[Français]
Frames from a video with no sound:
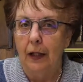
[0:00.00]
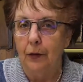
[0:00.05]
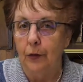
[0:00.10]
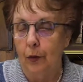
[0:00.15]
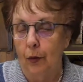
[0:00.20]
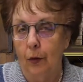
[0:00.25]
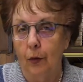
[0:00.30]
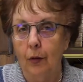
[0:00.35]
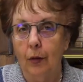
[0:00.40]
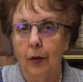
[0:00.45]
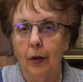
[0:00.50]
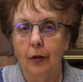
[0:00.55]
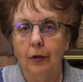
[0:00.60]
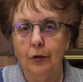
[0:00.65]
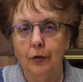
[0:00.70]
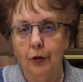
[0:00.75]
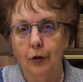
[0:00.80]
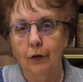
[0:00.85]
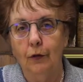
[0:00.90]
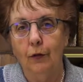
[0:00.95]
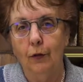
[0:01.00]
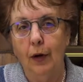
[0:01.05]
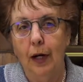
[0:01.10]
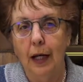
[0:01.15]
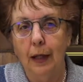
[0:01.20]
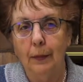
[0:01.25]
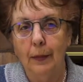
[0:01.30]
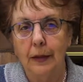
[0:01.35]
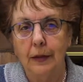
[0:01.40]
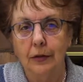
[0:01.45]
Donc, Dieu
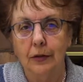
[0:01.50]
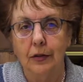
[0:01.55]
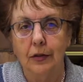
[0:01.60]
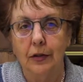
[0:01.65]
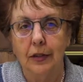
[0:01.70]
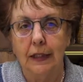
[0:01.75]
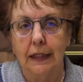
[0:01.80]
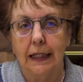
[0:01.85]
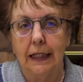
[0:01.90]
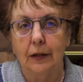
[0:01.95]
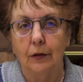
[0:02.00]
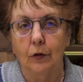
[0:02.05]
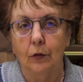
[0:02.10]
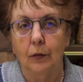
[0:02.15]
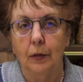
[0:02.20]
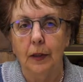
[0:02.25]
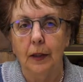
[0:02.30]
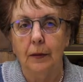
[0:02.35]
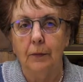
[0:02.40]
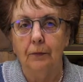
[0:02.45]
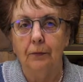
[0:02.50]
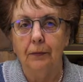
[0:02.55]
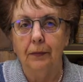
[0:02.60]
voit parce que c'est accompli.